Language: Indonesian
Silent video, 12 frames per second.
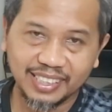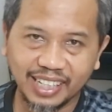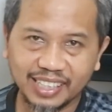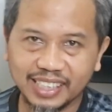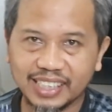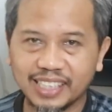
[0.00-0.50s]

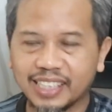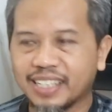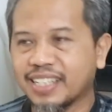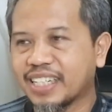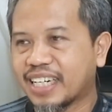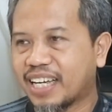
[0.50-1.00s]
Jadi
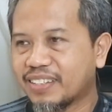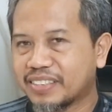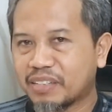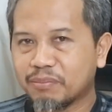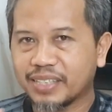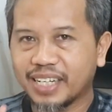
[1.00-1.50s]
kalau
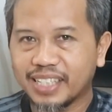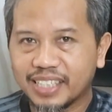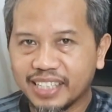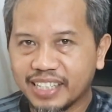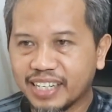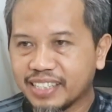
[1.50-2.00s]
sampai
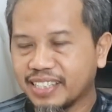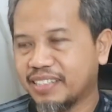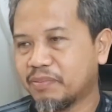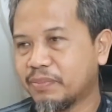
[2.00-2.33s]
ada yang